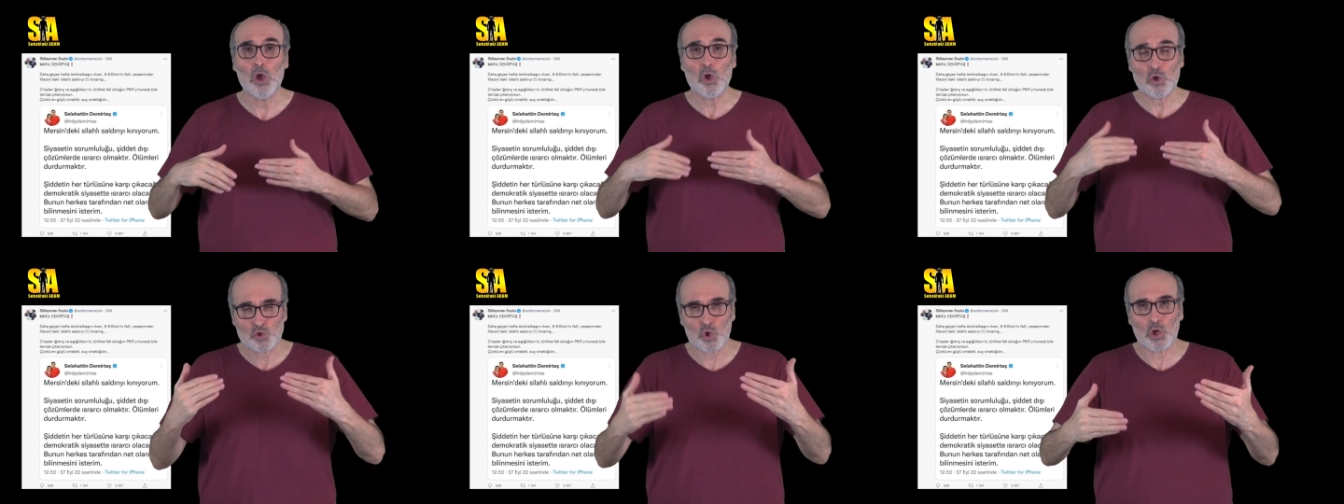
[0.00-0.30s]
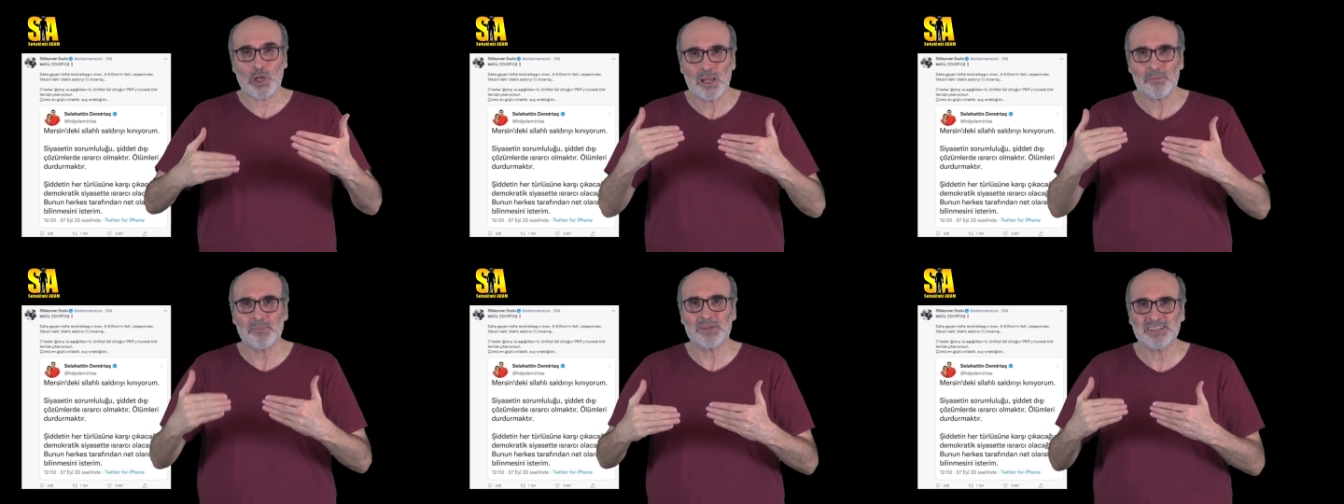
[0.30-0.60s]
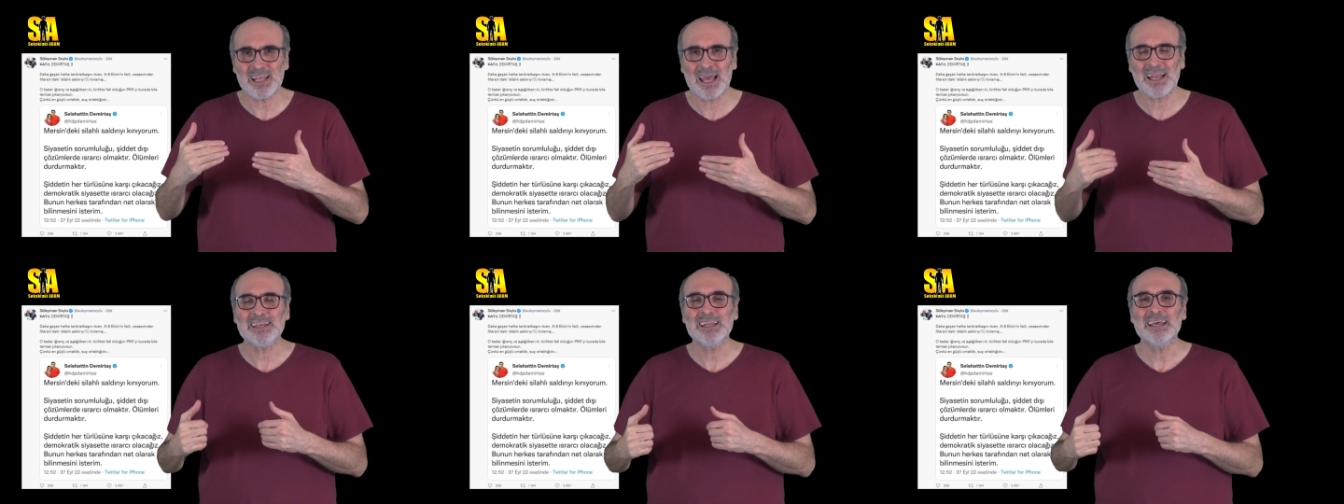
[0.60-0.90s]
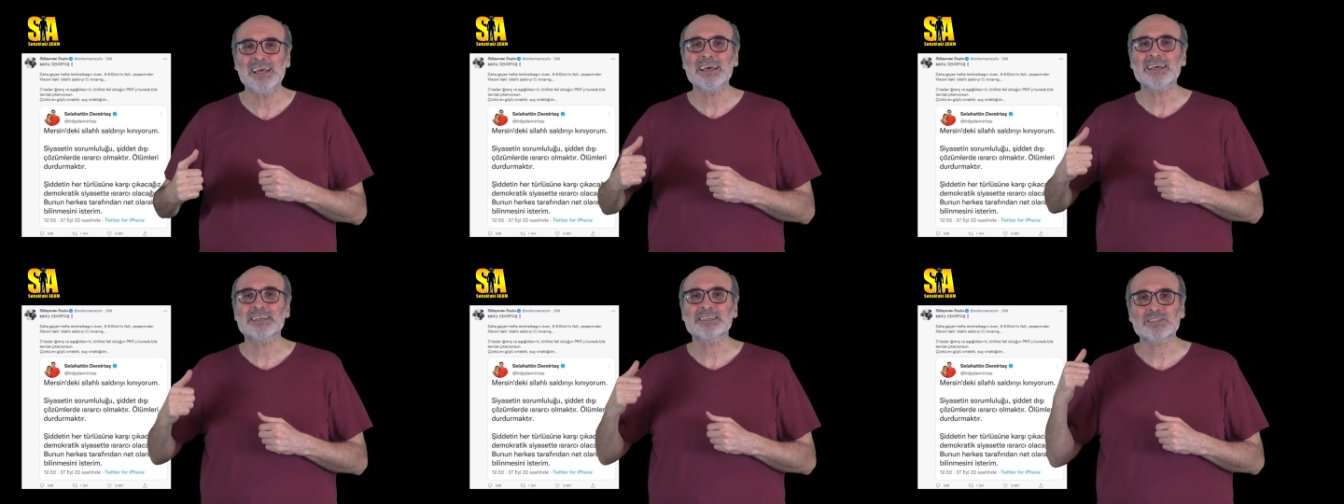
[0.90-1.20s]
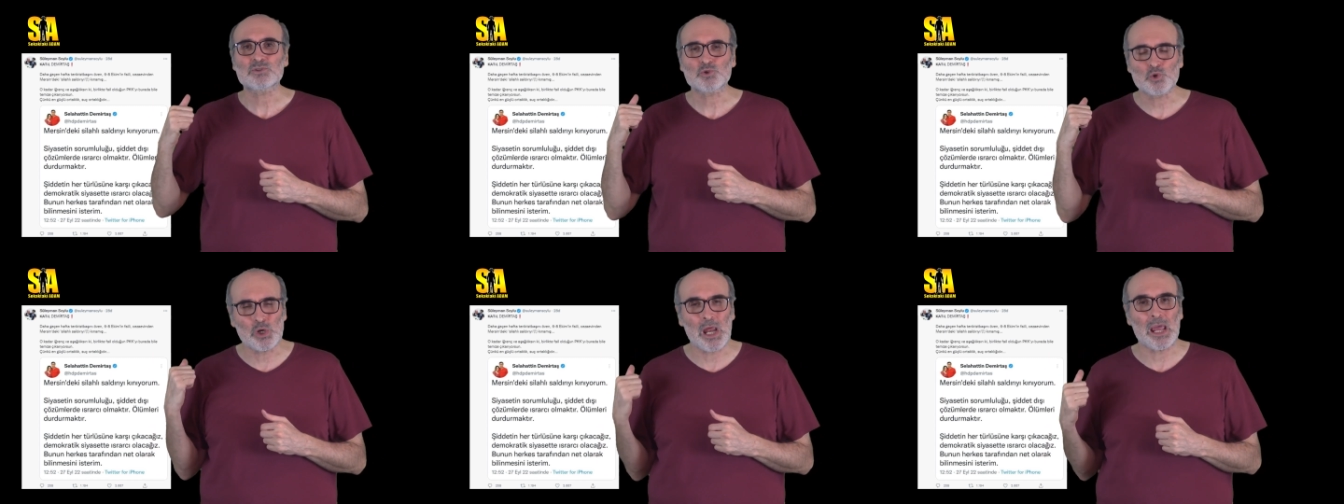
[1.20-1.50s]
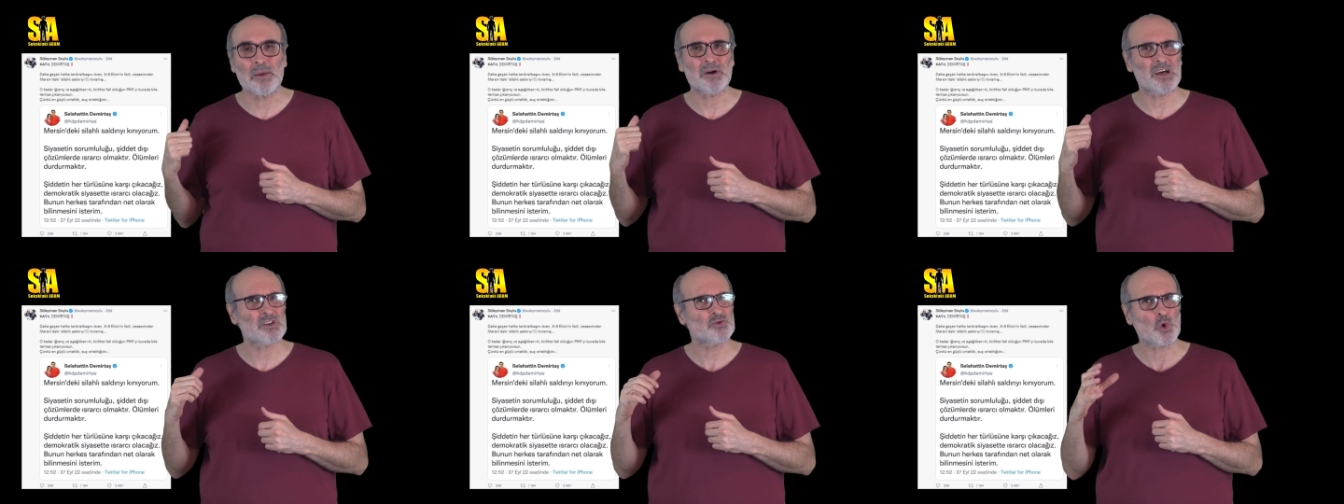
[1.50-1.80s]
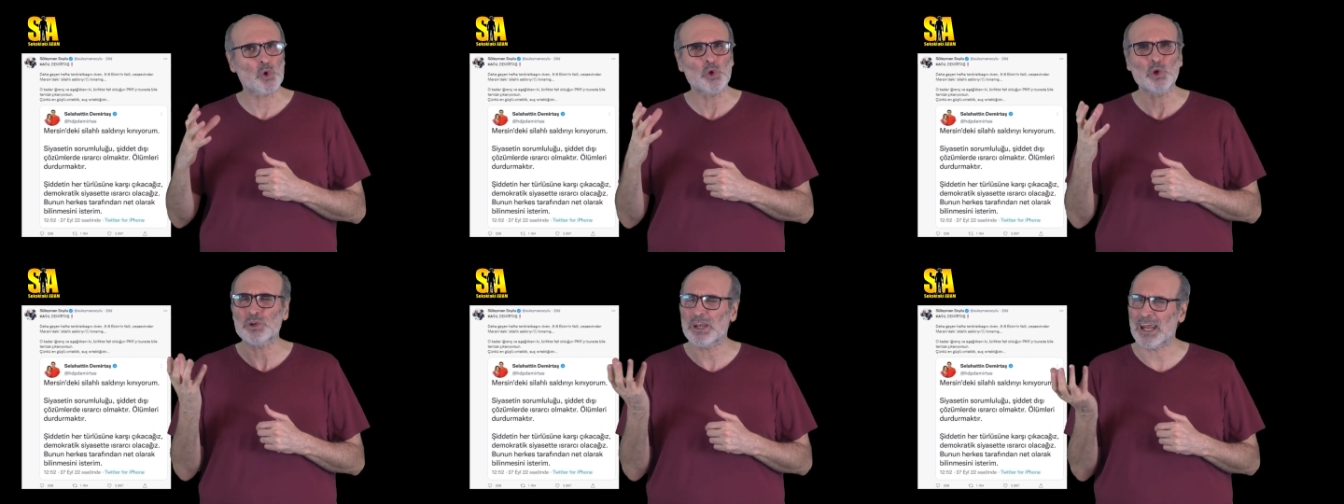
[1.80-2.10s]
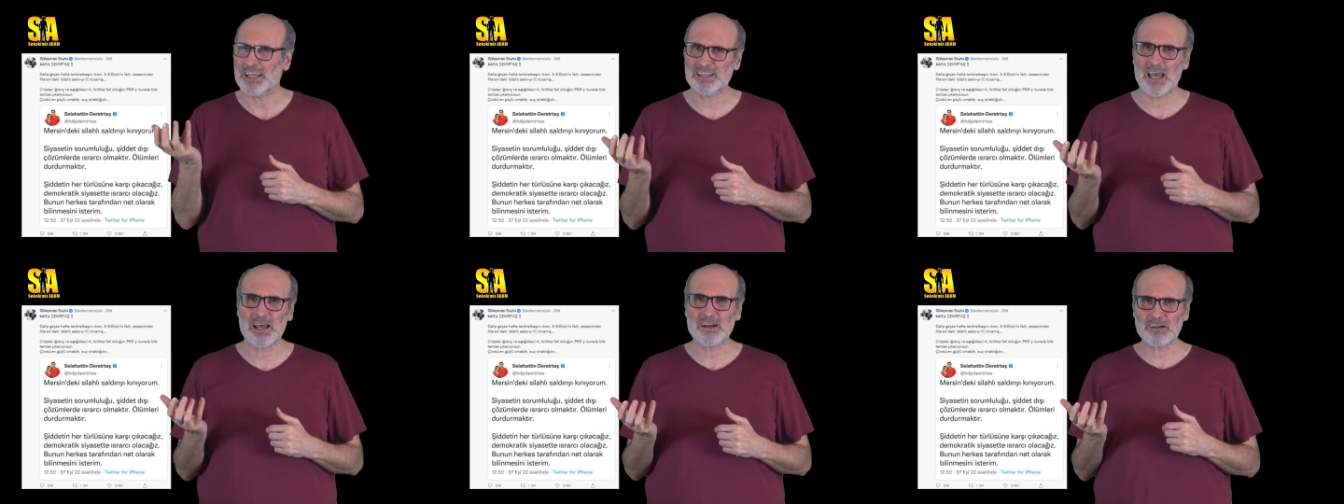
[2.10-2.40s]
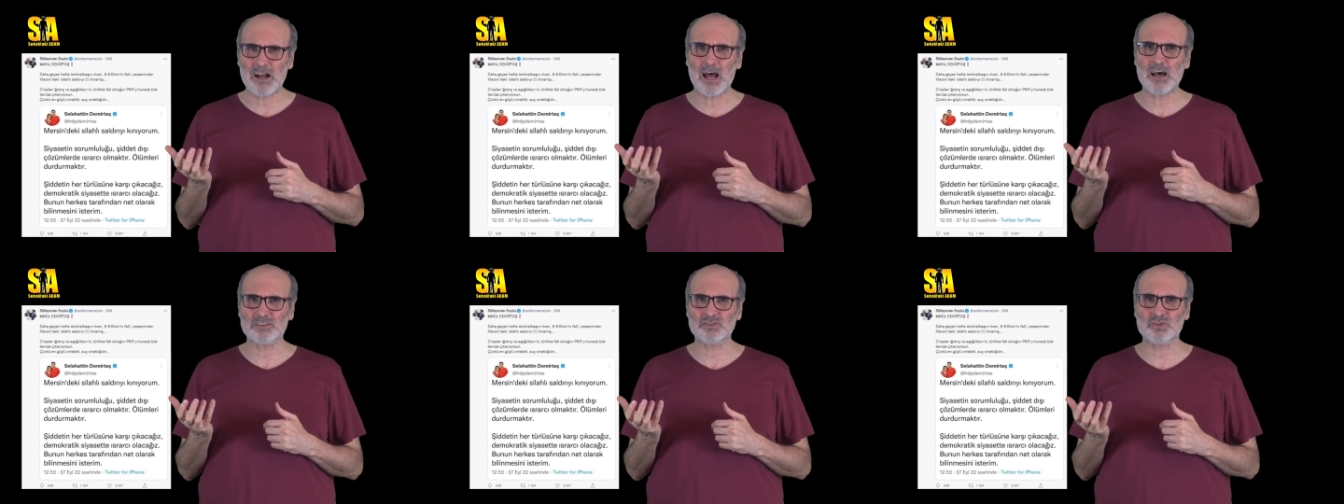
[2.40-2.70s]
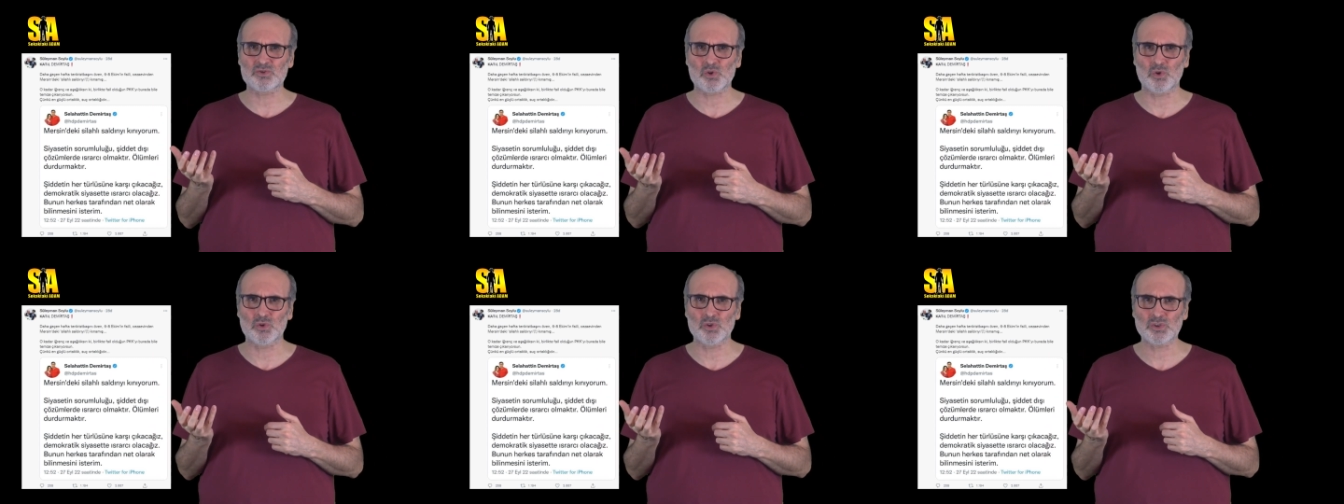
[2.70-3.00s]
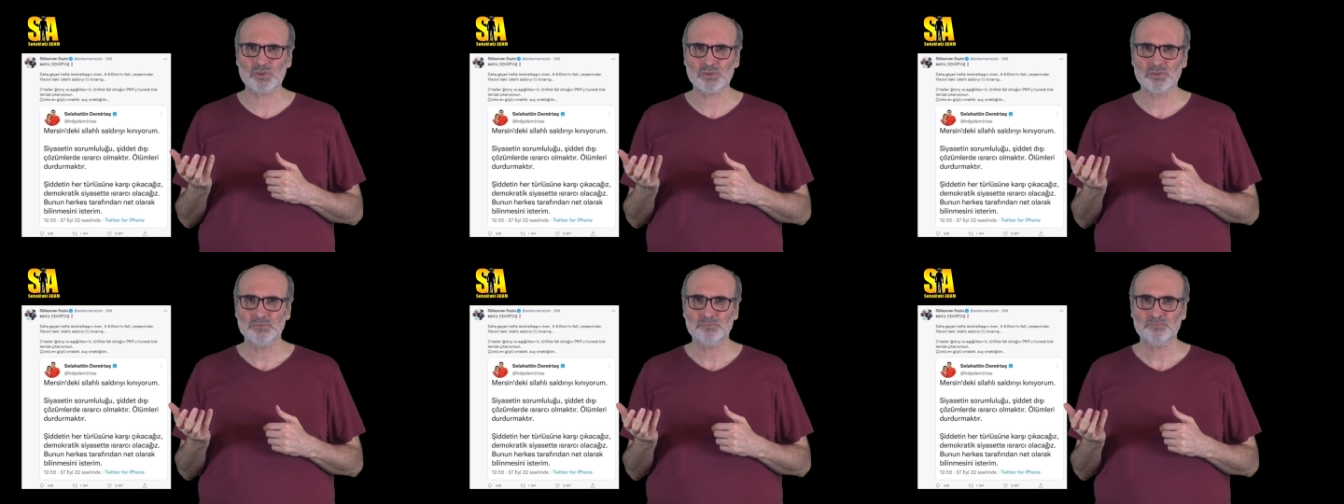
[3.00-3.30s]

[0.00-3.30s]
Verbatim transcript: söyleminden Süleyman Soylu neden rahatsız olur?